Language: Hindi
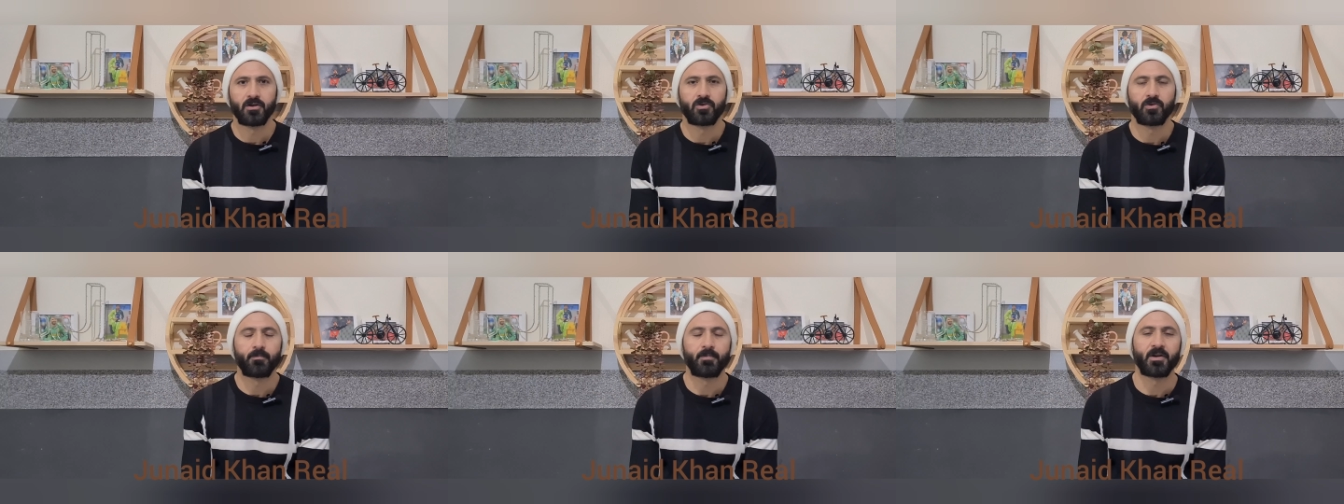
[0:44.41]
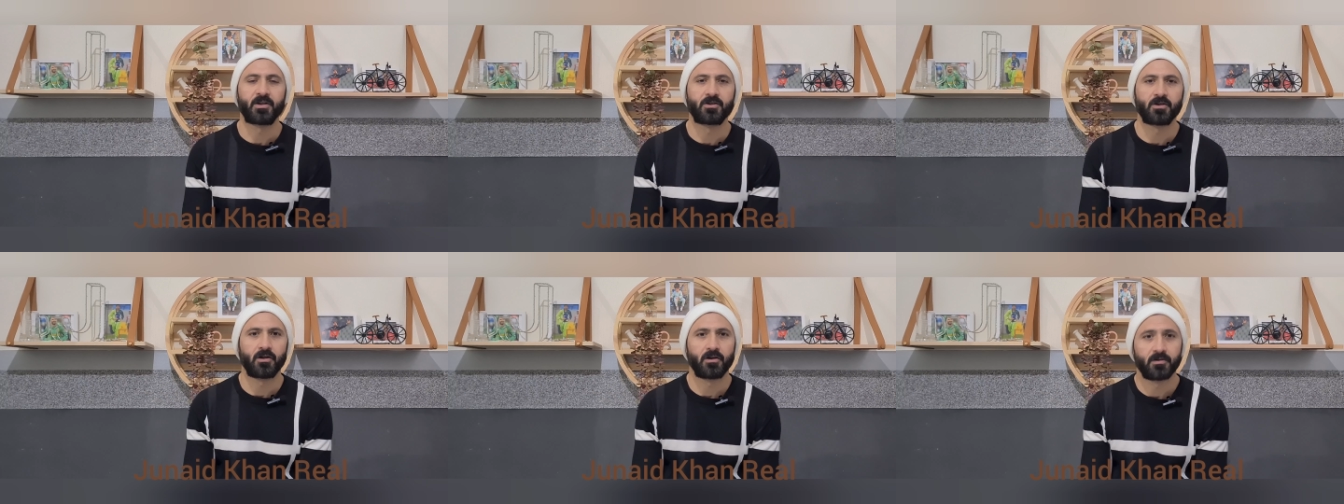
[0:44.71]
जो
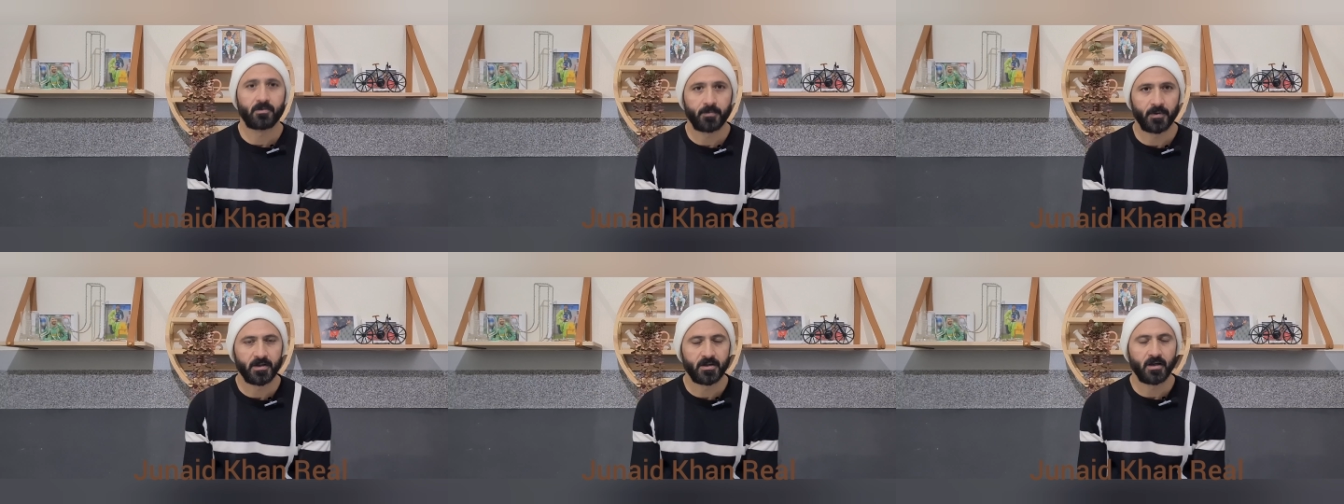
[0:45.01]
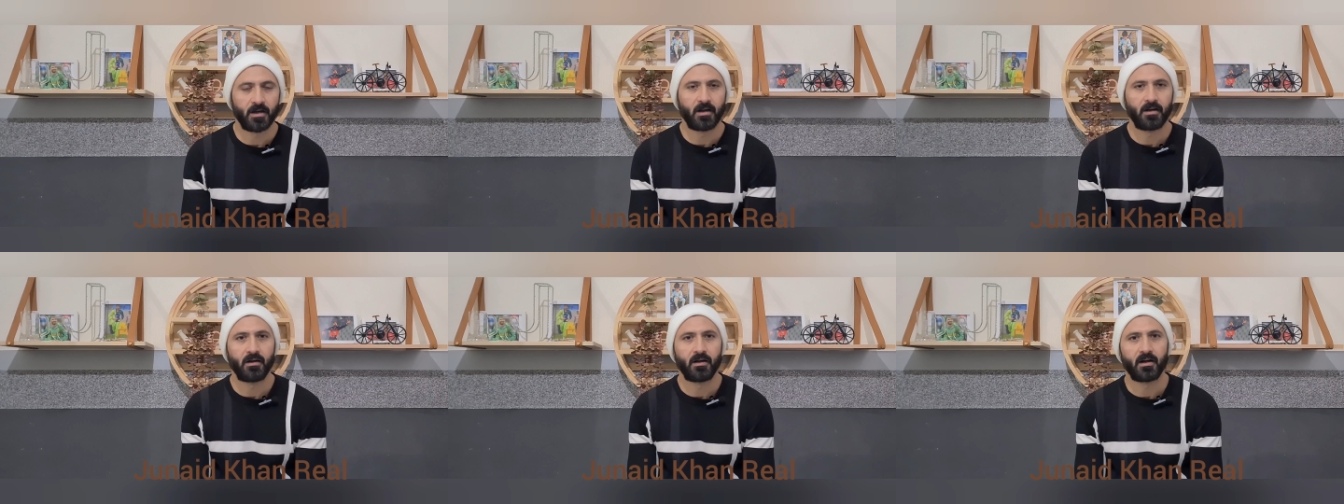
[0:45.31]
पिक्चर
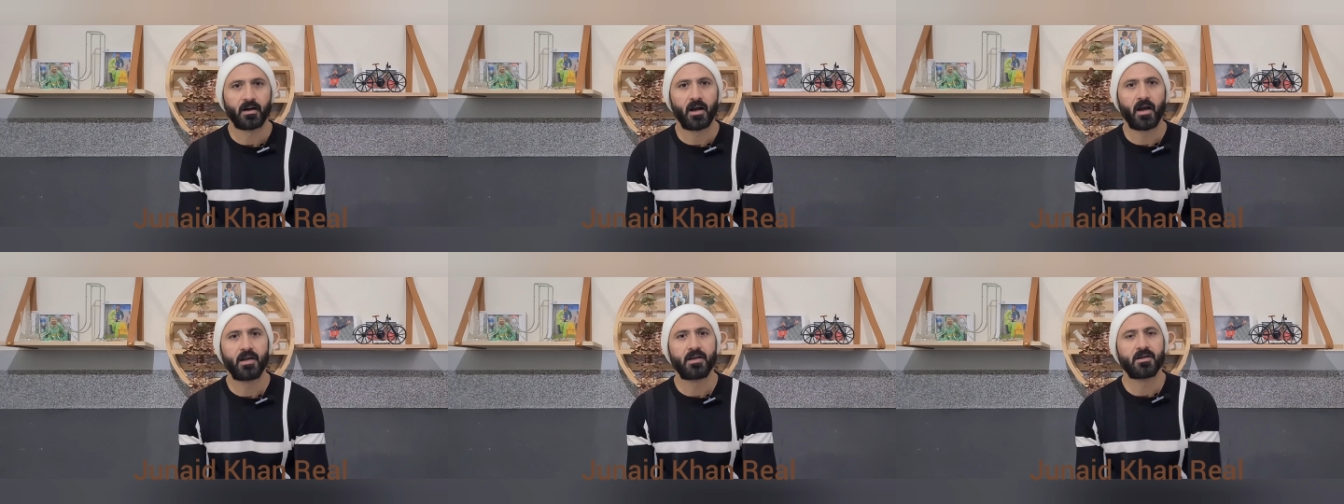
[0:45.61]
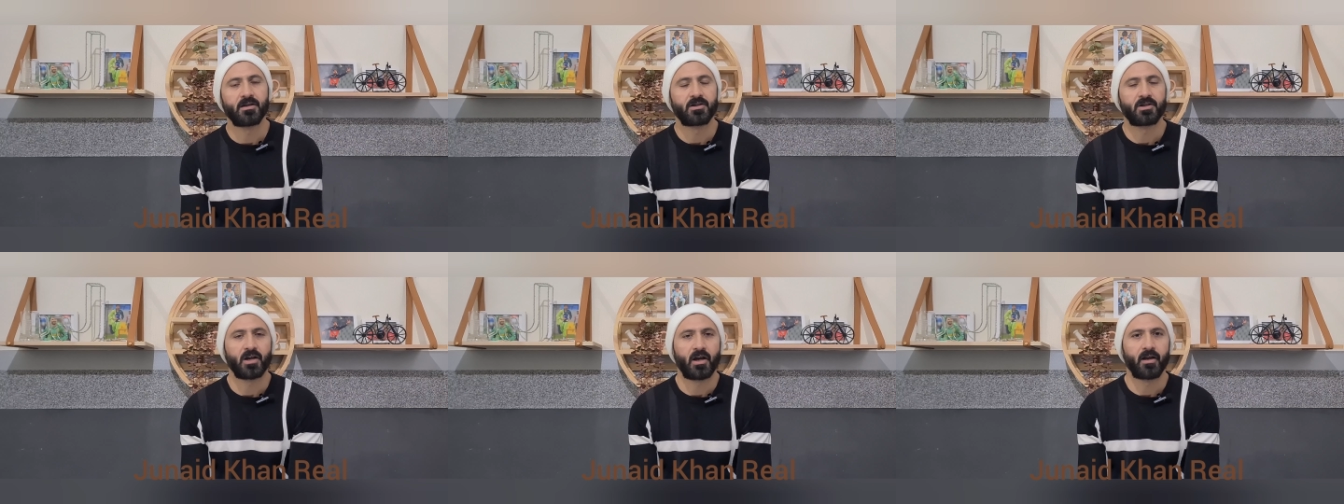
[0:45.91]
स्पेशली लगाई
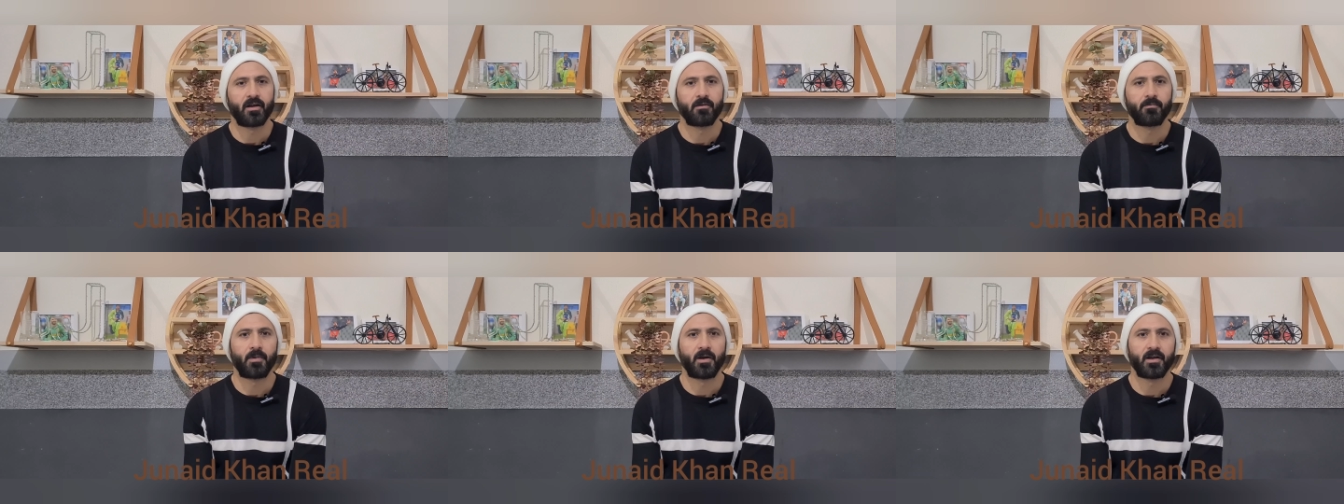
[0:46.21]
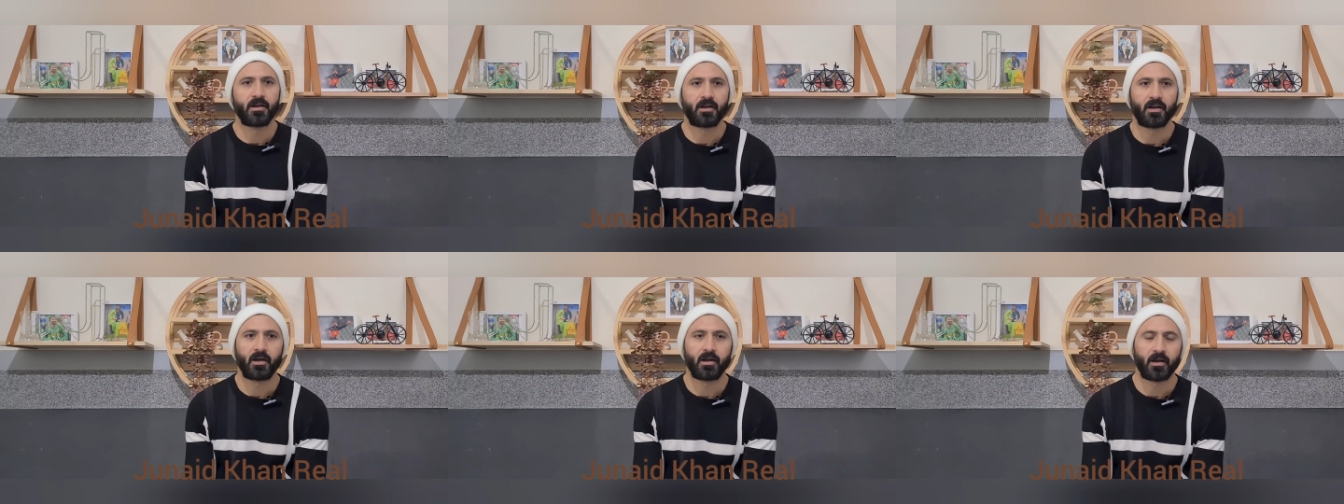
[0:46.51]
है शाहिद
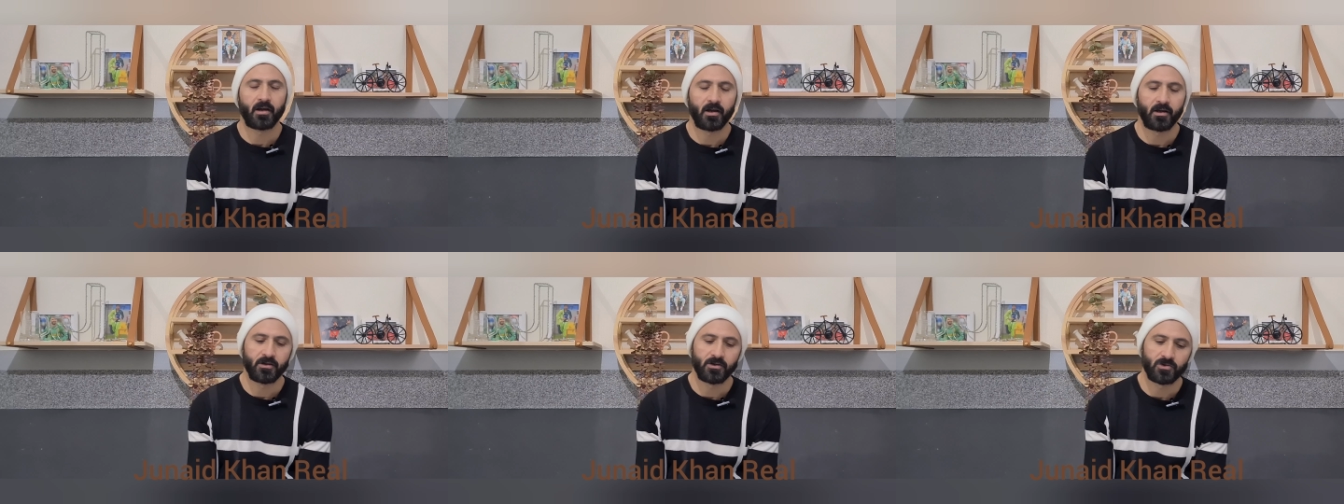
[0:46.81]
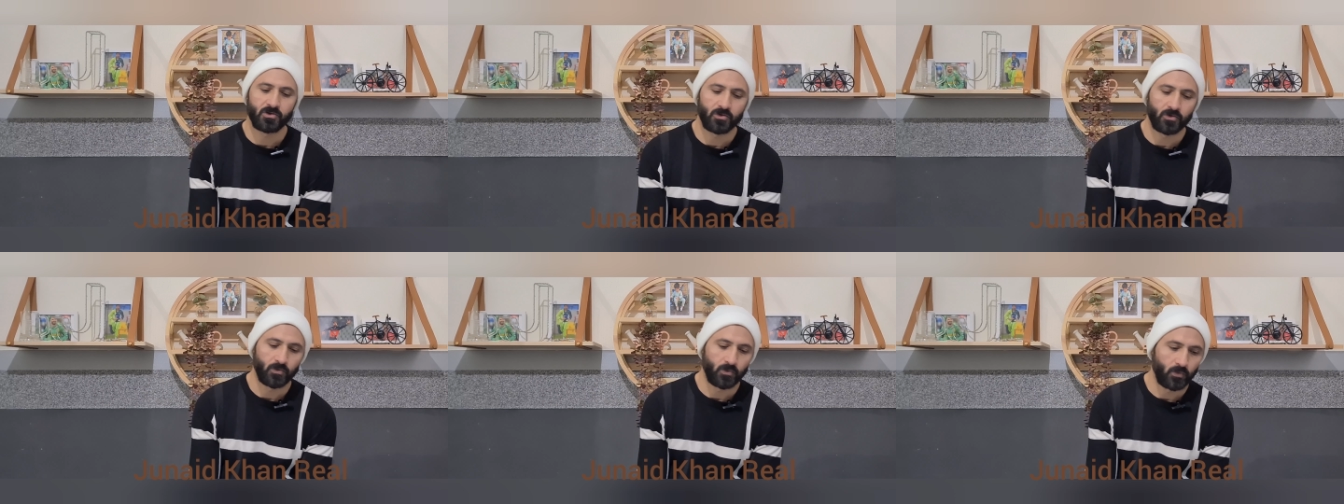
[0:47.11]
भाई के
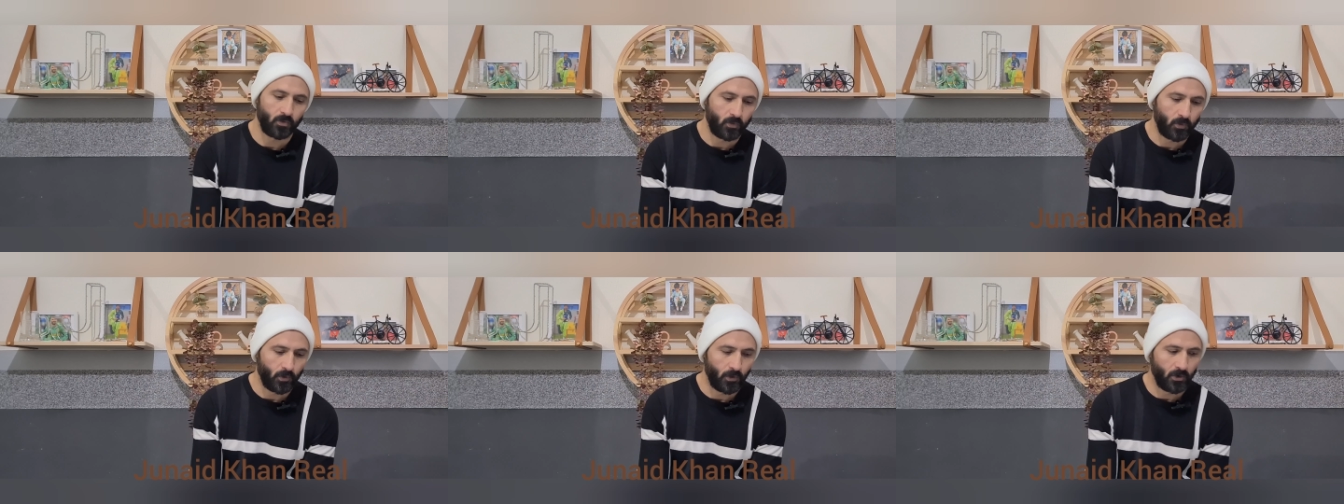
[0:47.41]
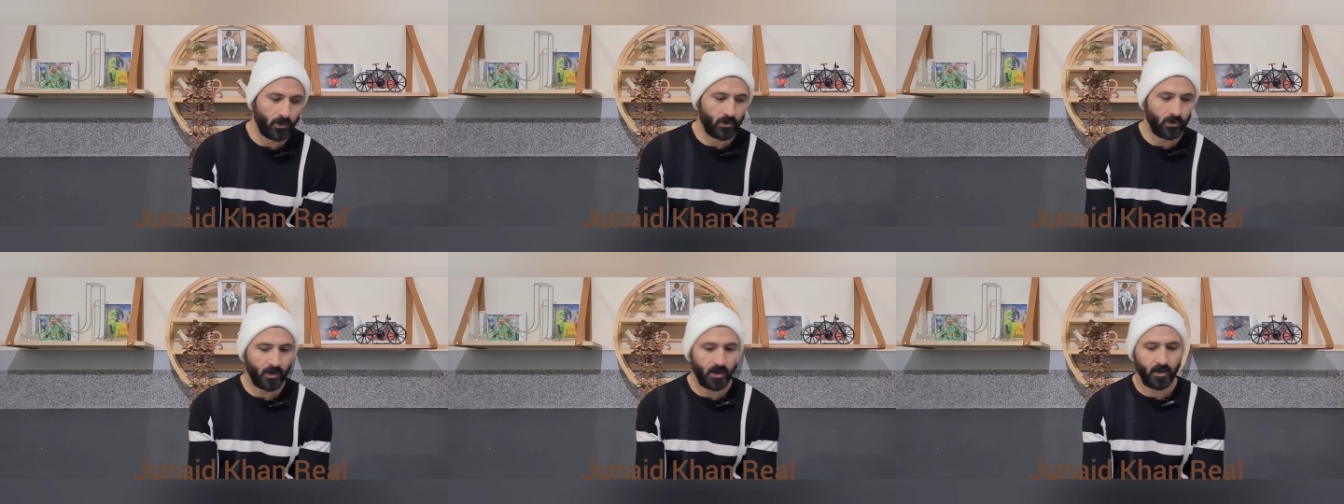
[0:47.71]
अगेंस्ट तो
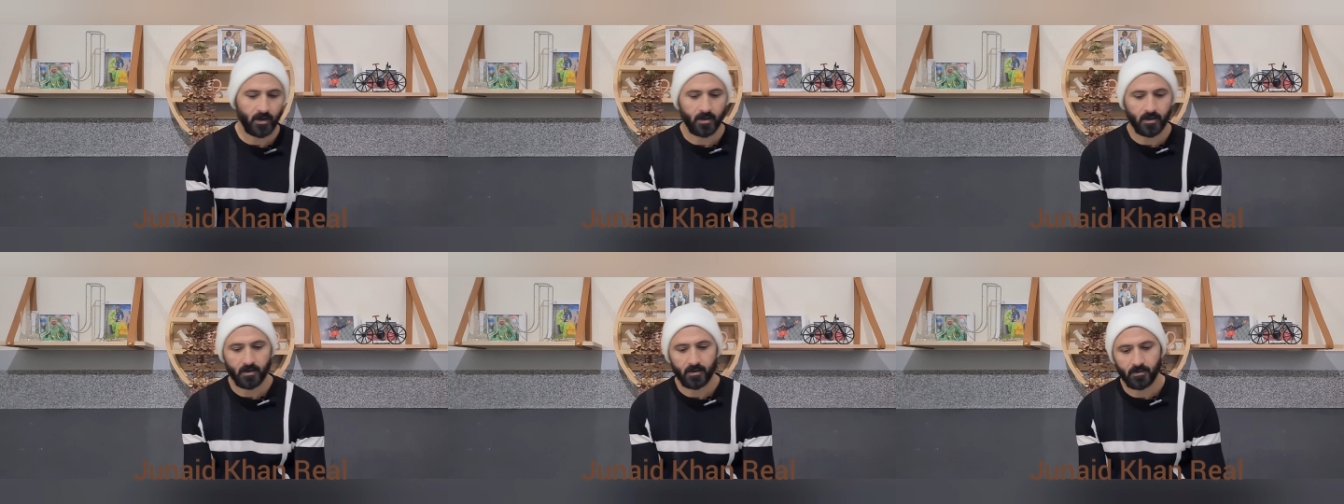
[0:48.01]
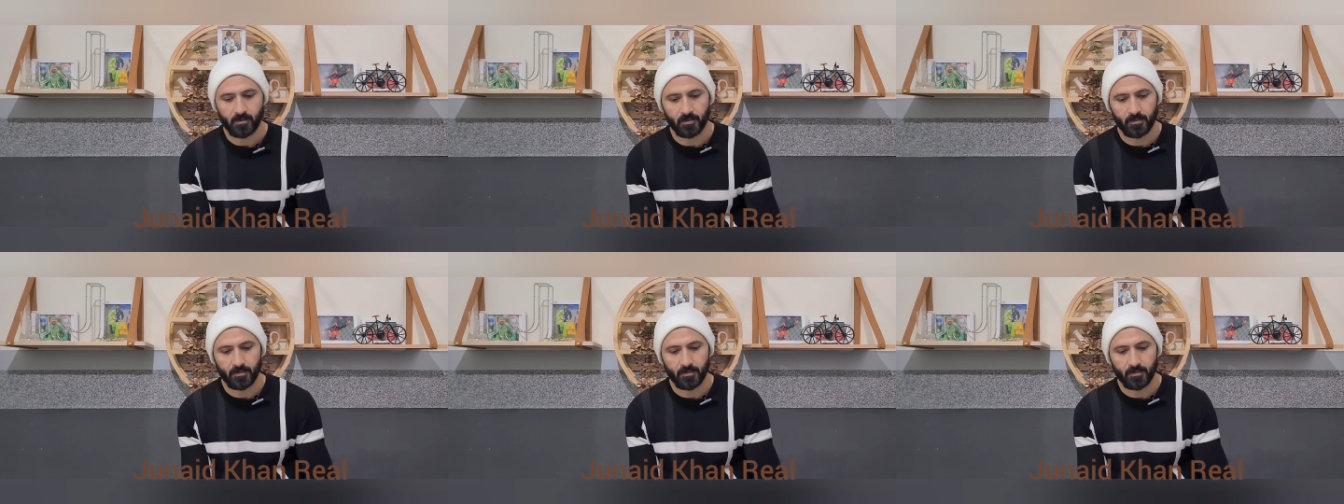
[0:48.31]
वो एक